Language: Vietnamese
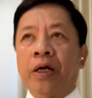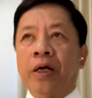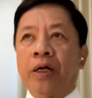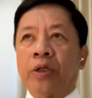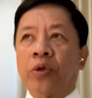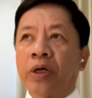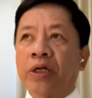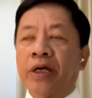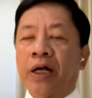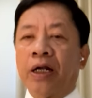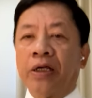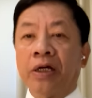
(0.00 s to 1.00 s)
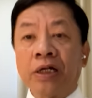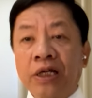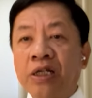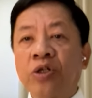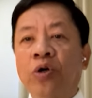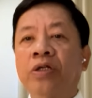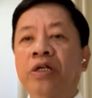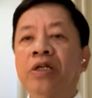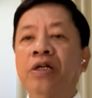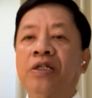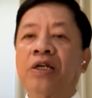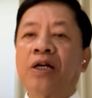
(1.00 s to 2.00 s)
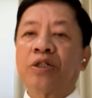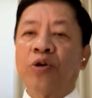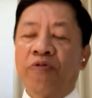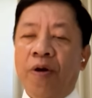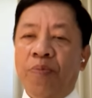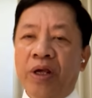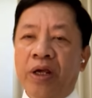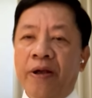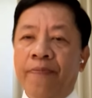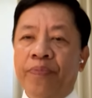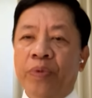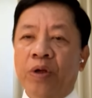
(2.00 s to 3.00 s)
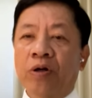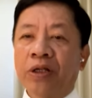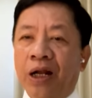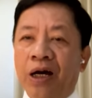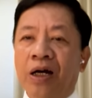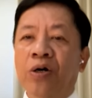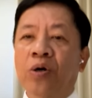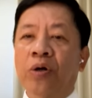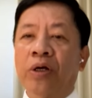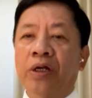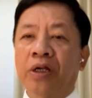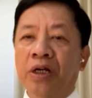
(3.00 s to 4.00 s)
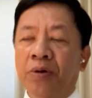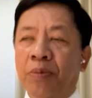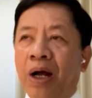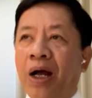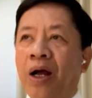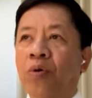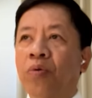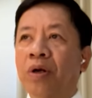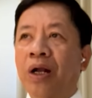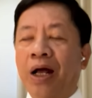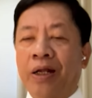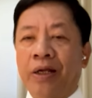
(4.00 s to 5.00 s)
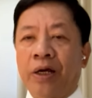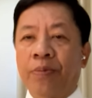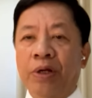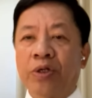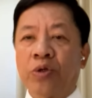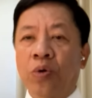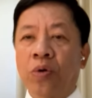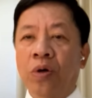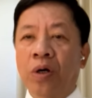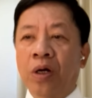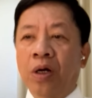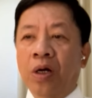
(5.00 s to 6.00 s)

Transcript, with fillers: eh, tôi nghĩ rằng là những rắc rối chính những rắc rối pháp lý có thể là cơ hội nhưng mà cũng là những cái biến số